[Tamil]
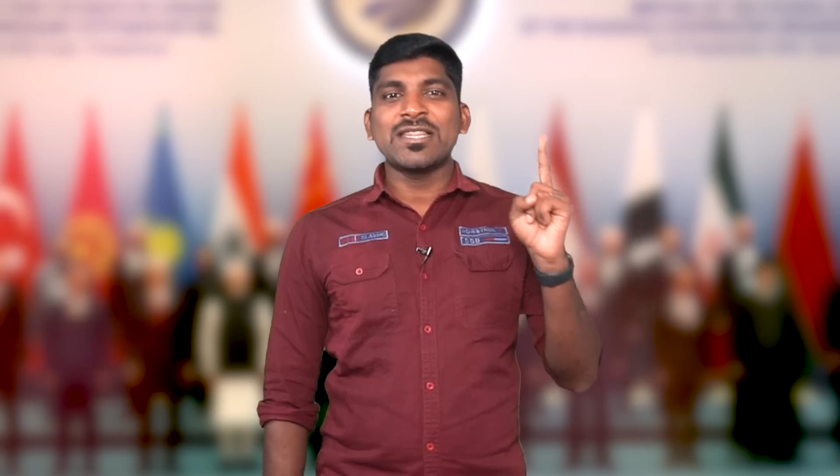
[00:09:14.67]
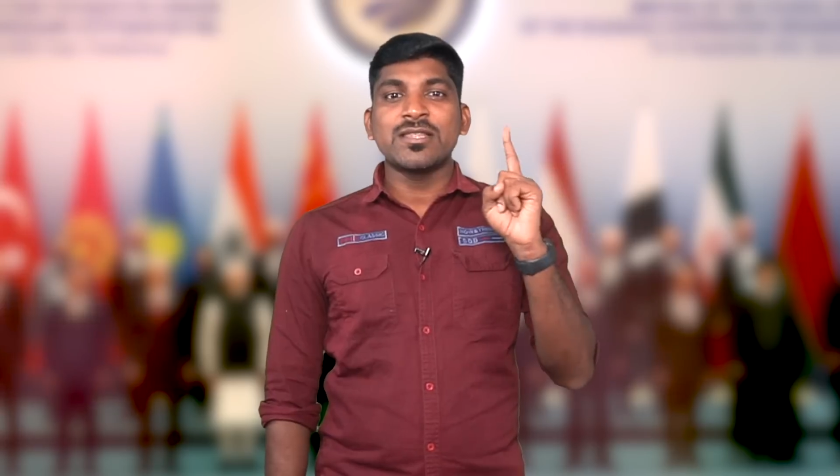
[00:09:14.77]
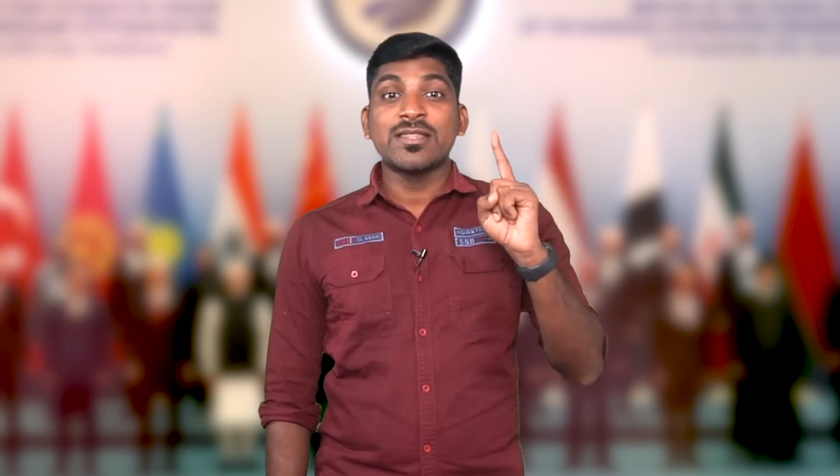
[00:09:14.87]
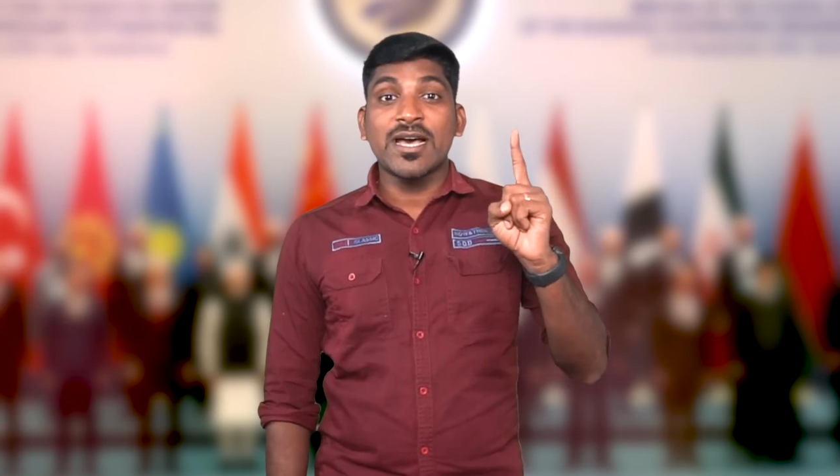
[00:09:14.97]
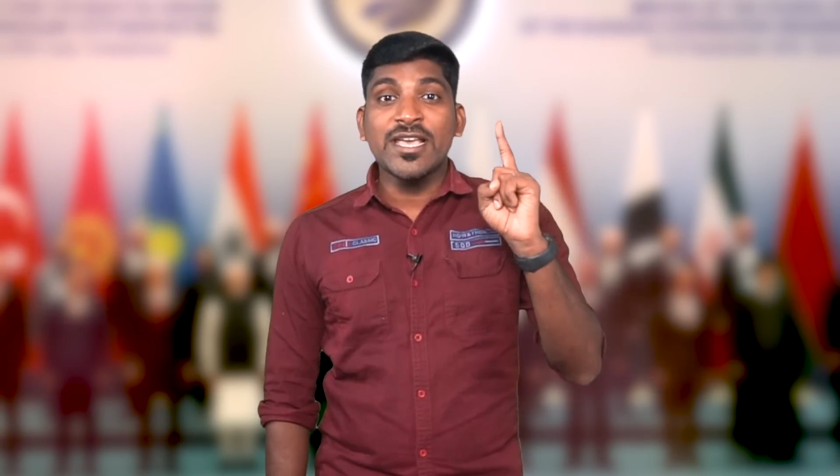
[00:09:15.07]
அந்த
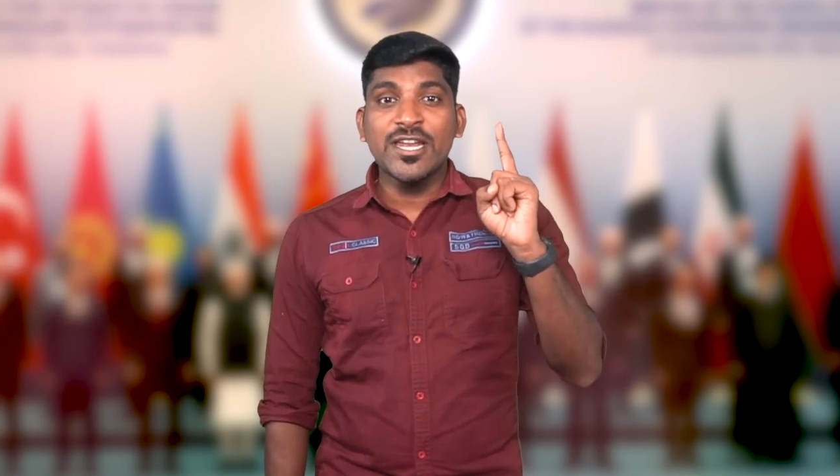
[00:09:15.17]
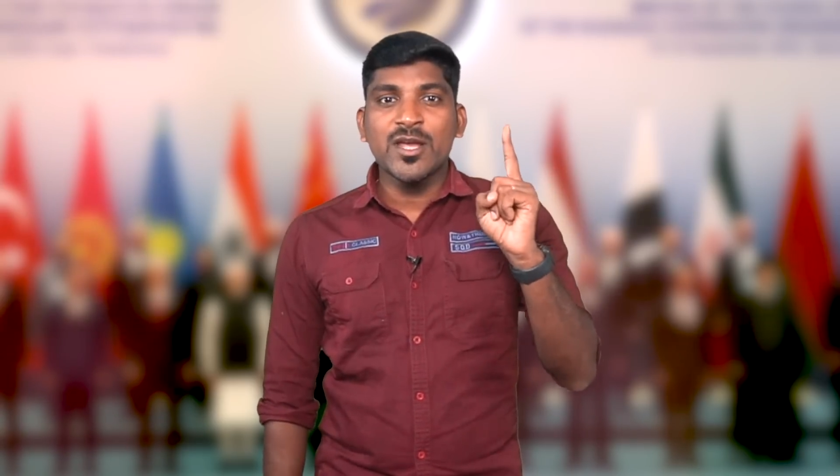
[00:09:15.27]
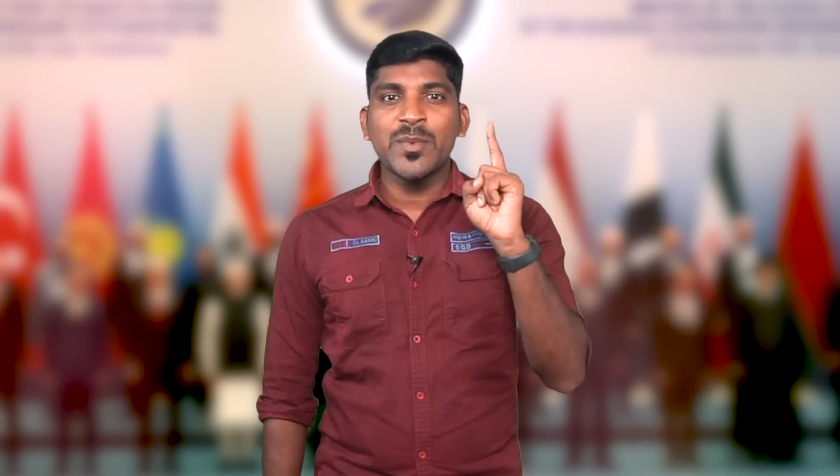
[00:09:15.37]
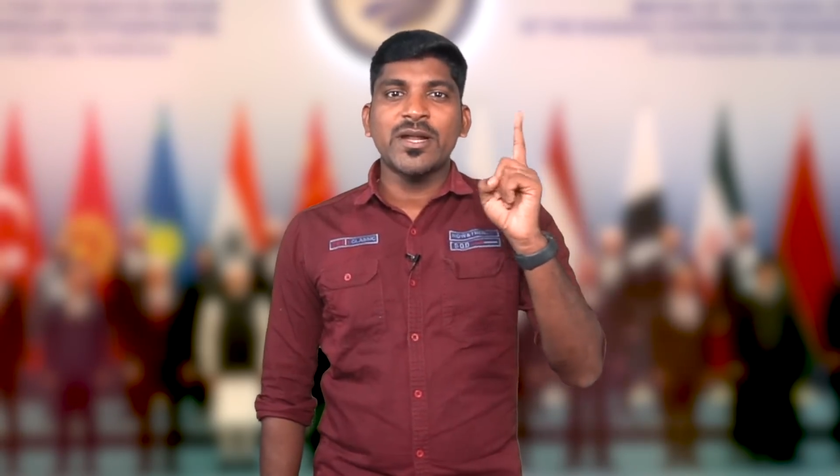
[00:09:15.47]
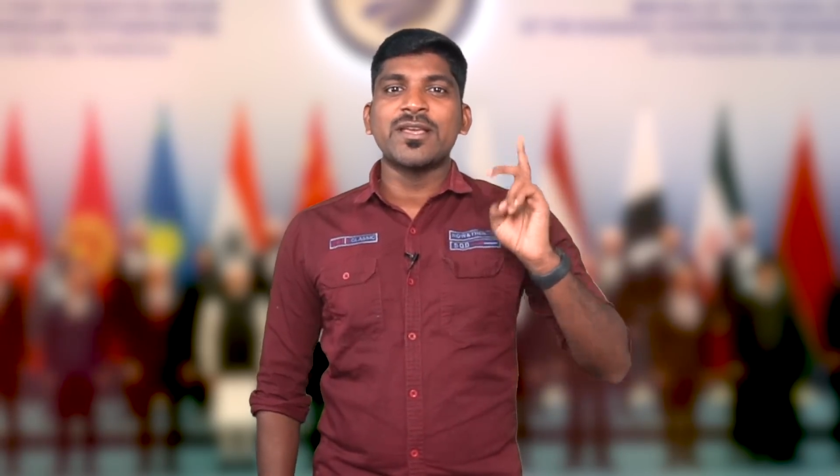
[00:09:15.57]

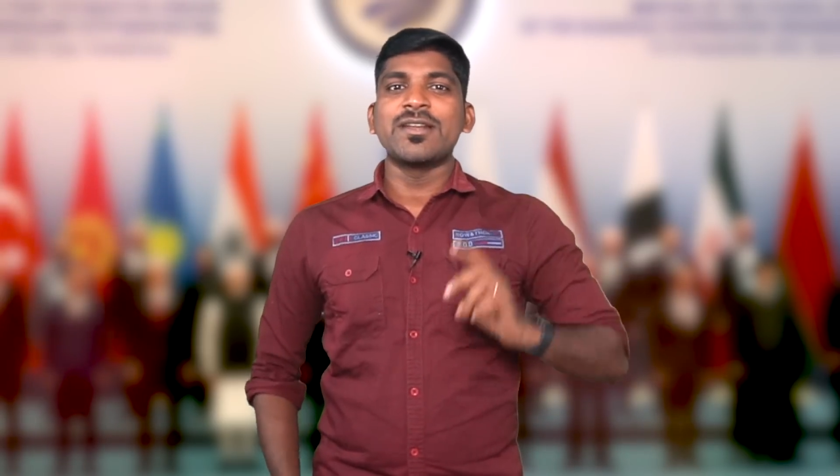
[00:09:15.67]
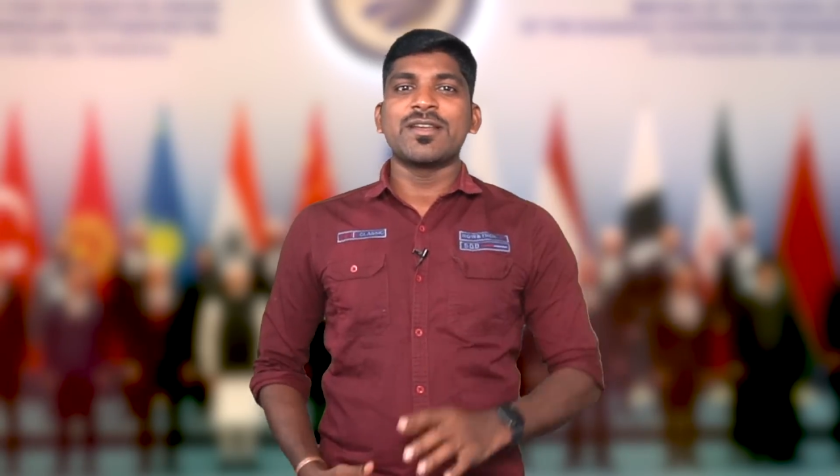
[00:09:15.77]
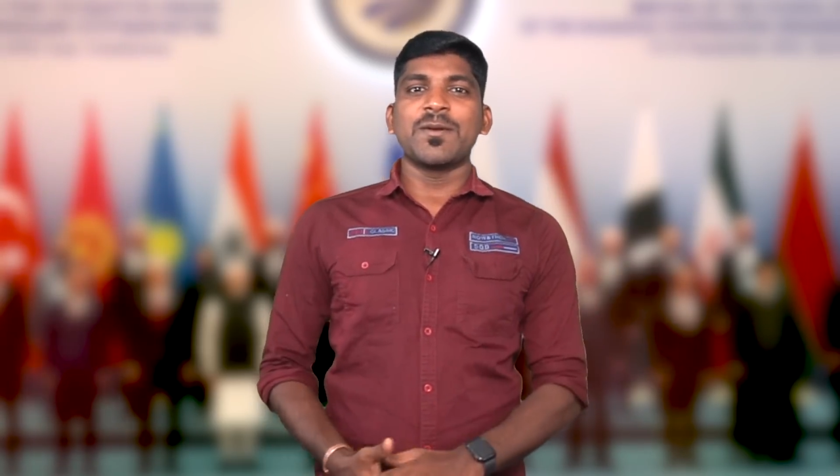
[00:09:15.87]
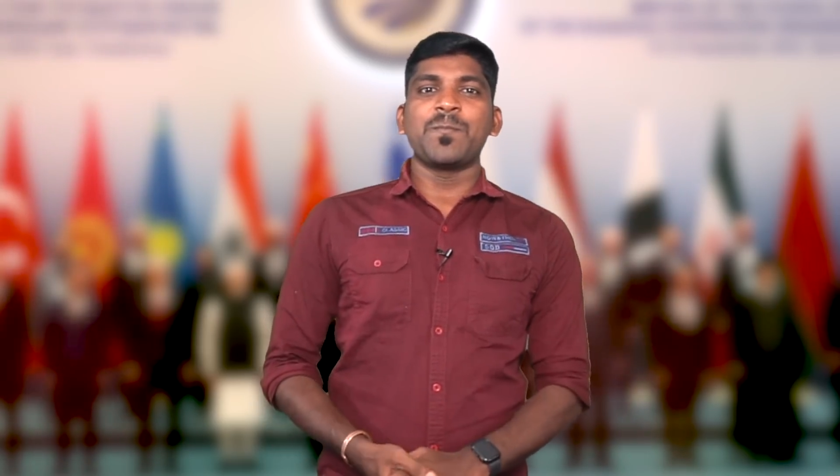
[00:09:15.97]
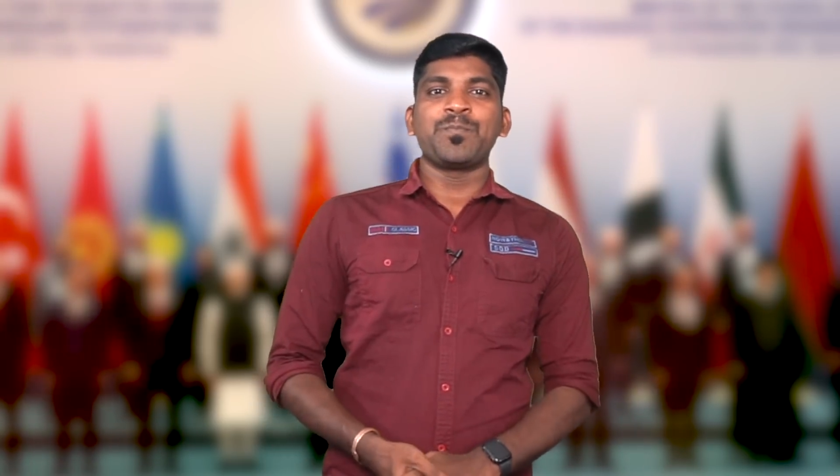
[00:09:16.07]
தைரியம் எனக்கு
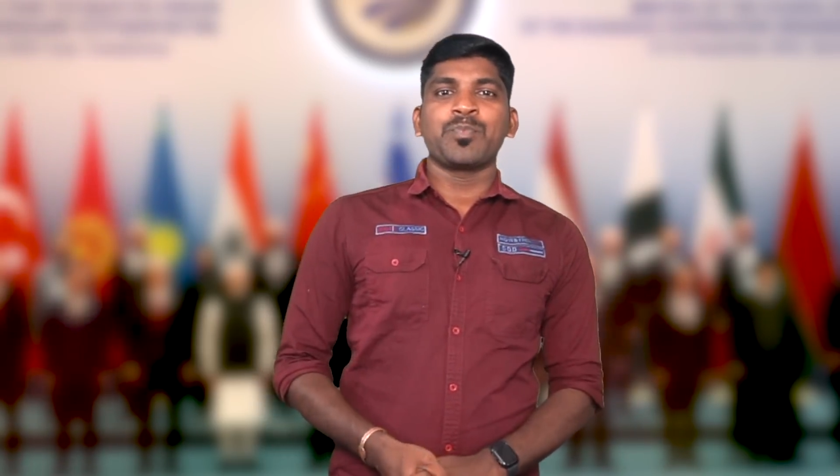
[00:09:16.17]
இருக்குது